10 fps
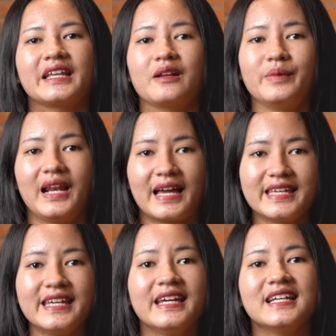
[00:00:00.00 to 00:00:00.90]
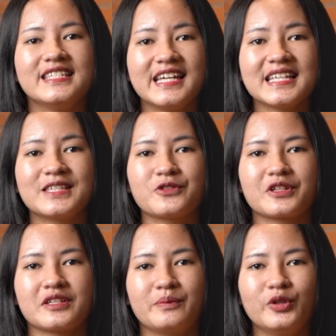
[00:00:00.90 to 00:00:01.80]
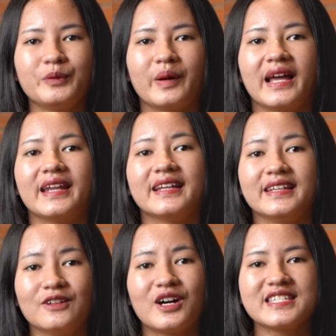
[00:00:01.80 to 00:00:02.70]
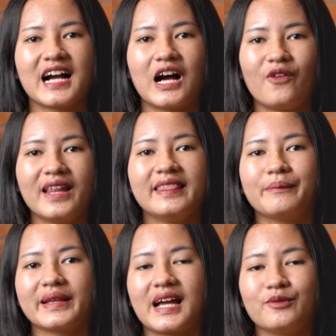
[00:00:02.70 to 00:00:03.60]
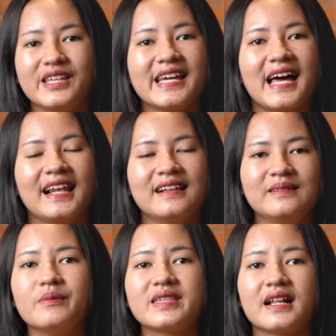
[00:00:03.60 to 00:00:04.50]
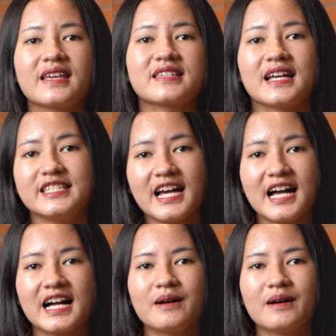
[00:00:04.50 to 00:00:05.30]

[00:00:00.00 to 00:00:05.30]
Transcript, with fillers: terlebih lagi jika situs tersebut berada di luar jangkauan tempat kamu tinggal. Misalnya saja